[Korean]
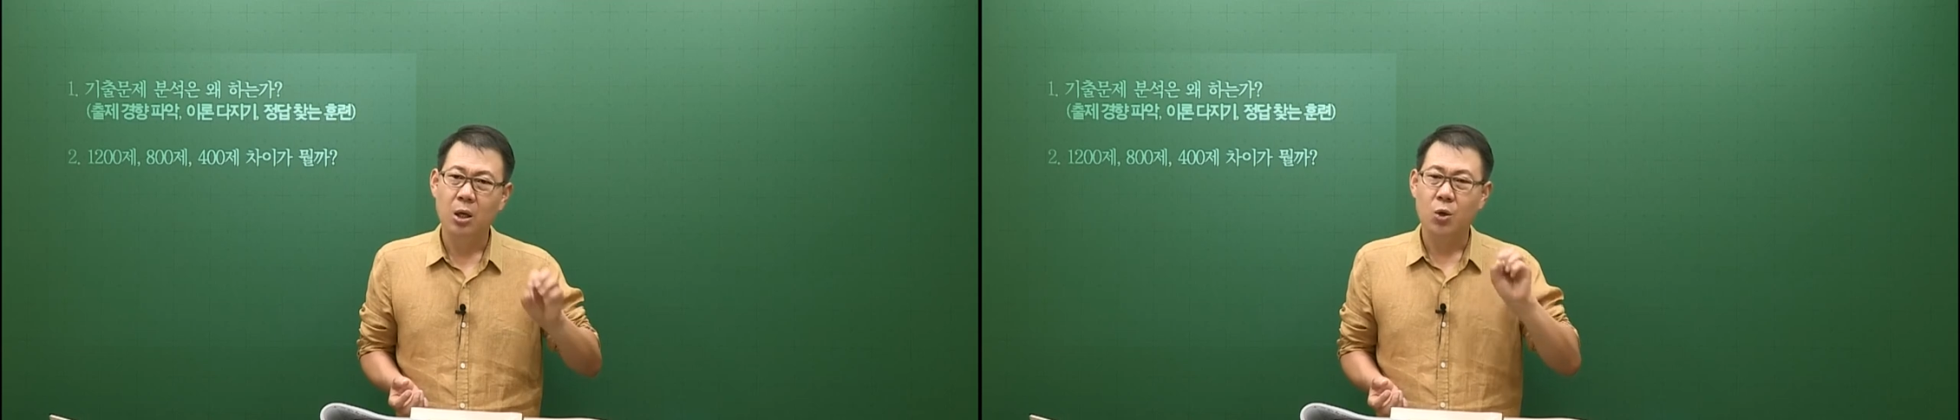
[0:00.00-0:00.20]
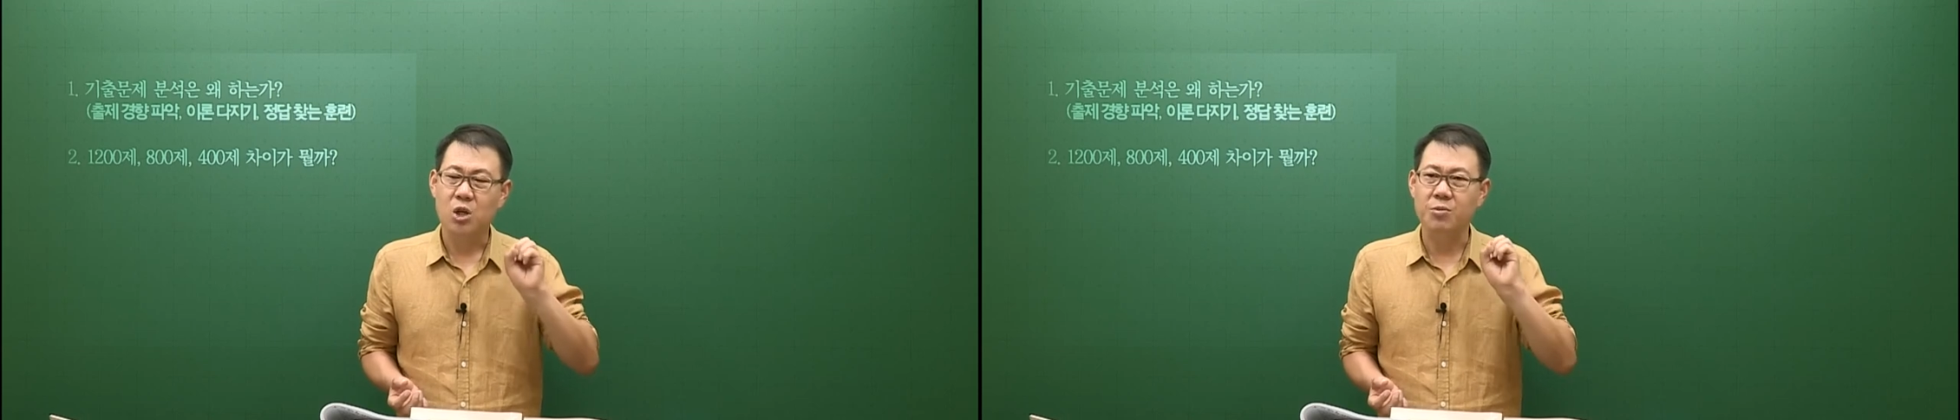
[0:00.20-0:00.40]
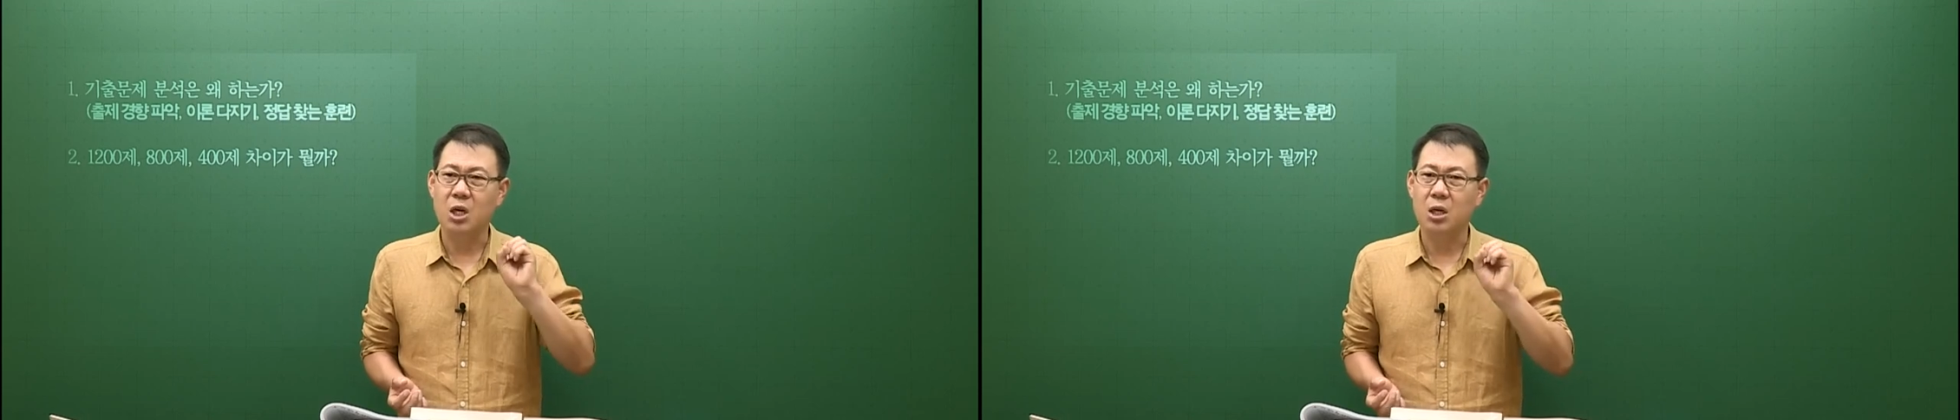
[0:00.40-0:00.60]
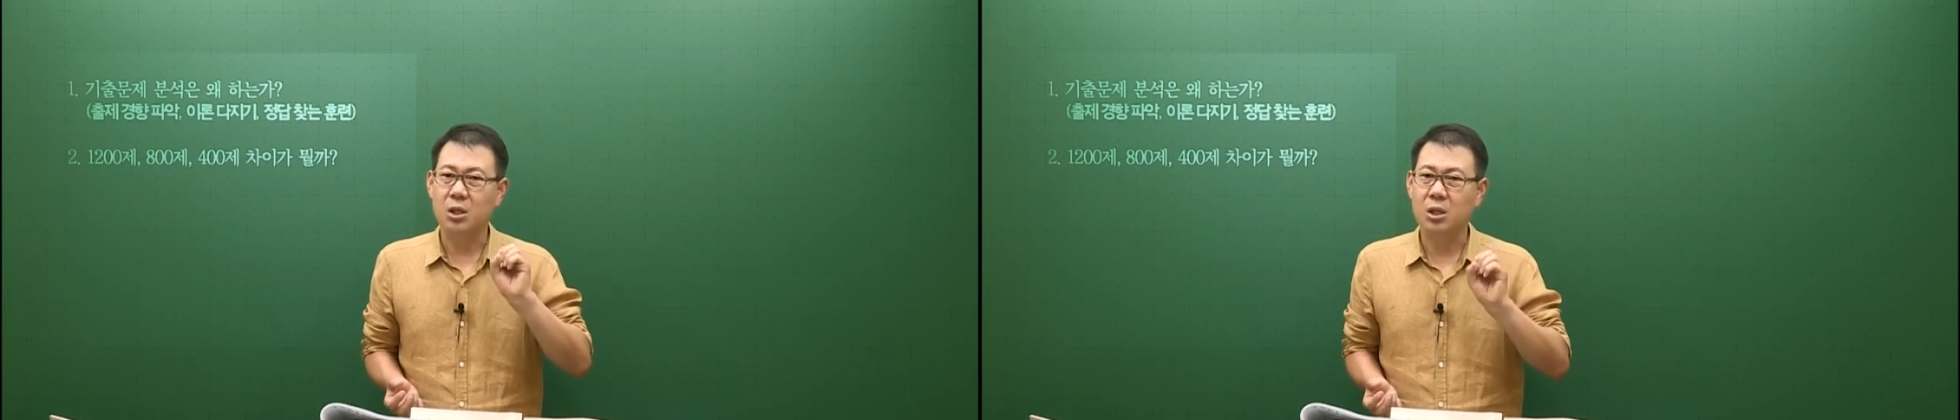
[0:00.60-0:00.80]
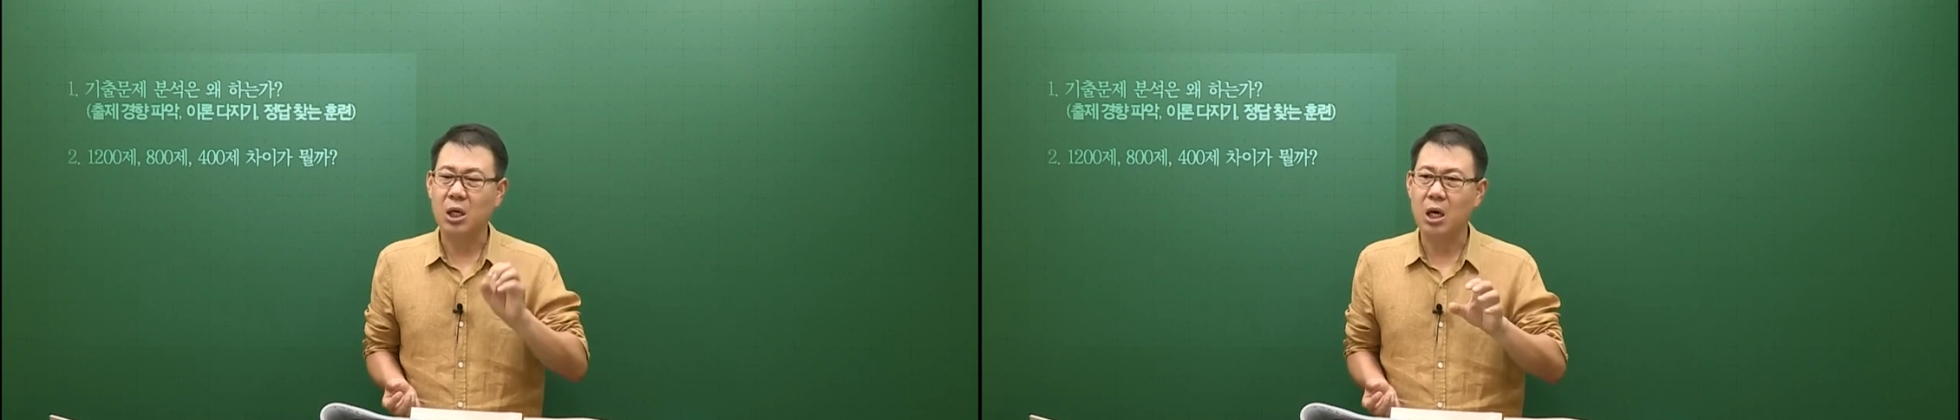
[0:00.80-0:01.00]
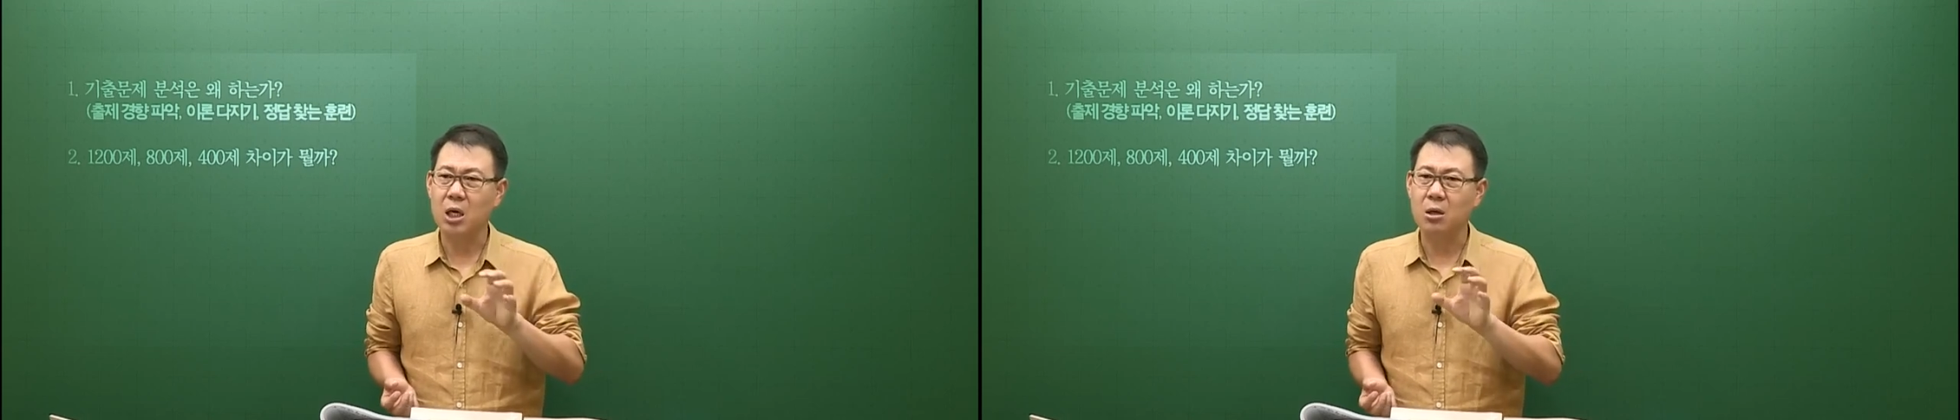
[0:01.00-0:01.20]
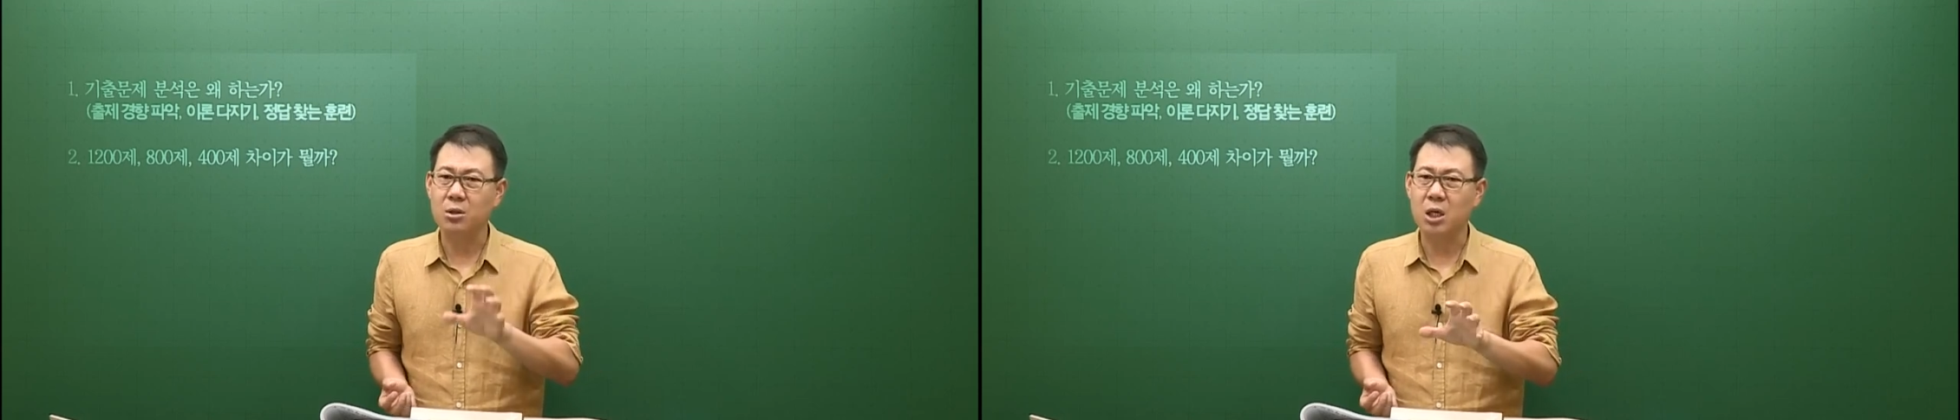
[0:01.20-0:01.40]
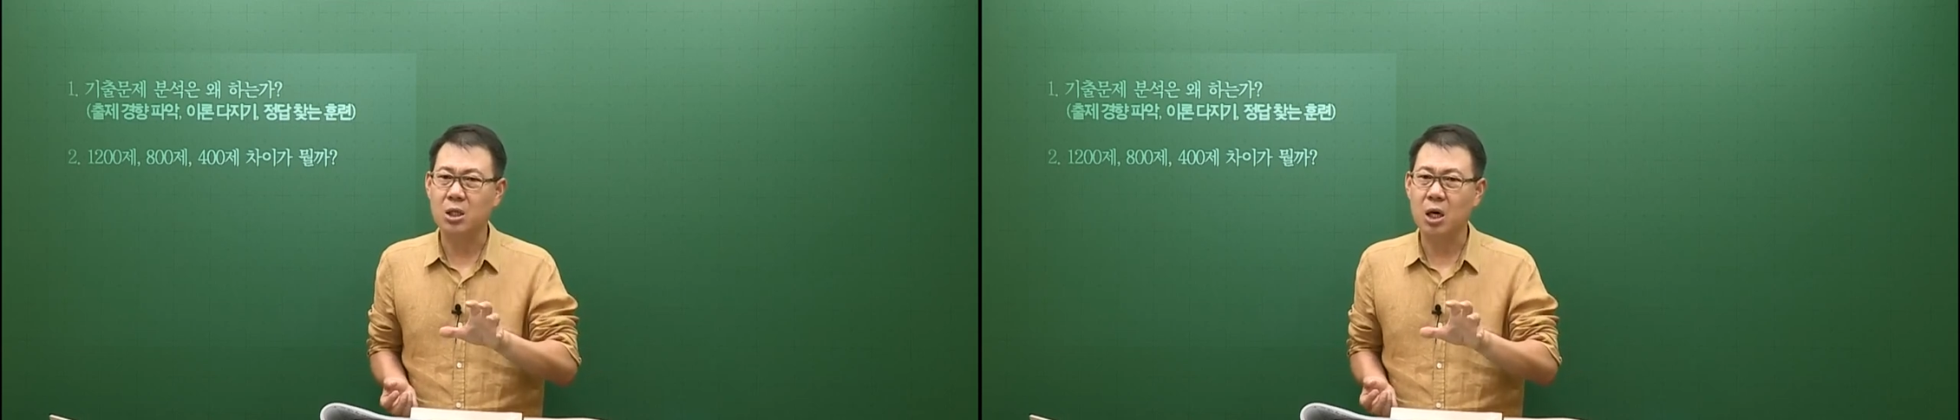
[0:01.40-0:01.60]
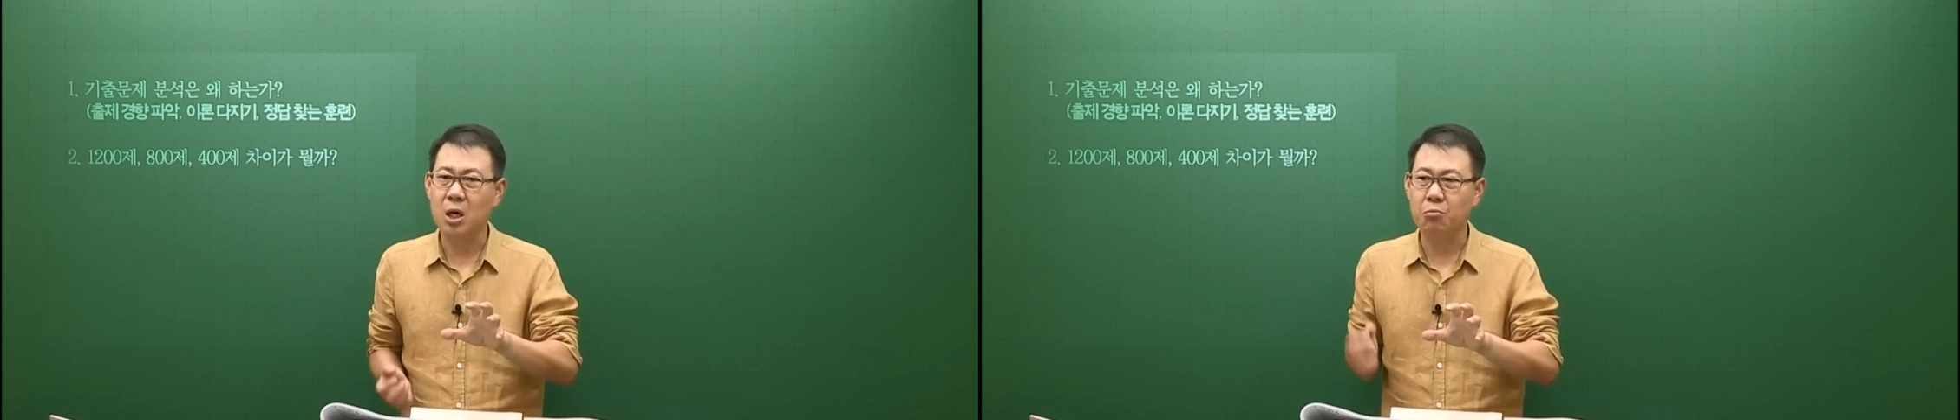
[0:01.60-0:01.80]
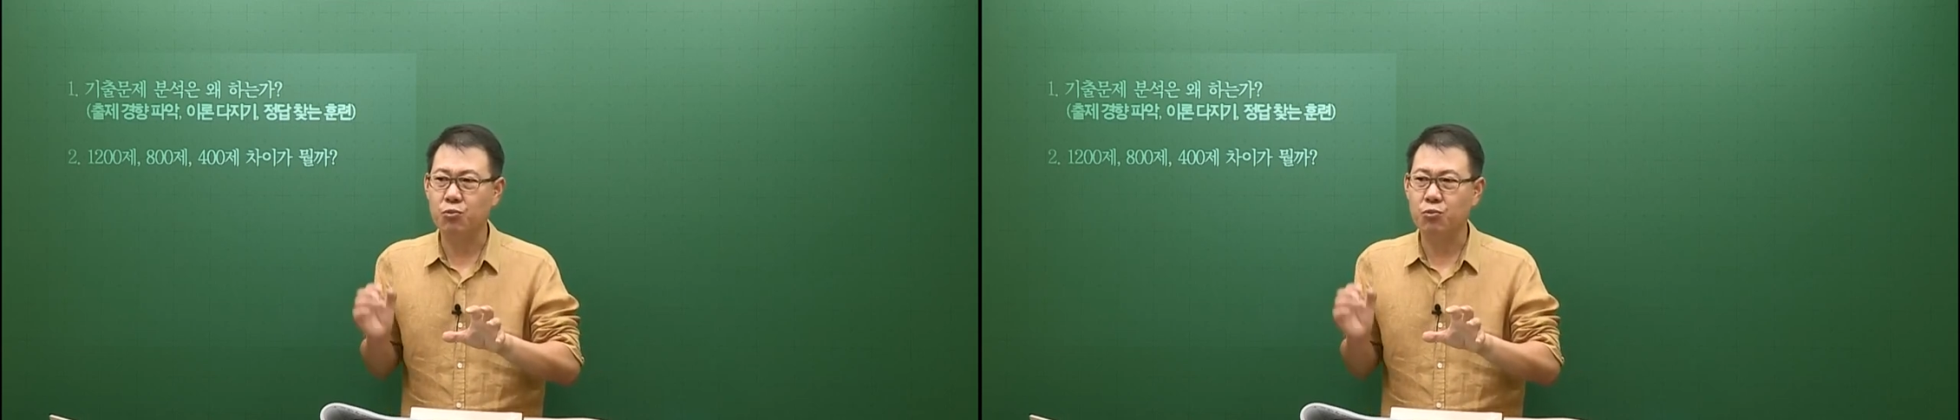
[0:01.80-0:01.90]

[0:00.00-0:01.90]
그 다음에 이제 사회경제사,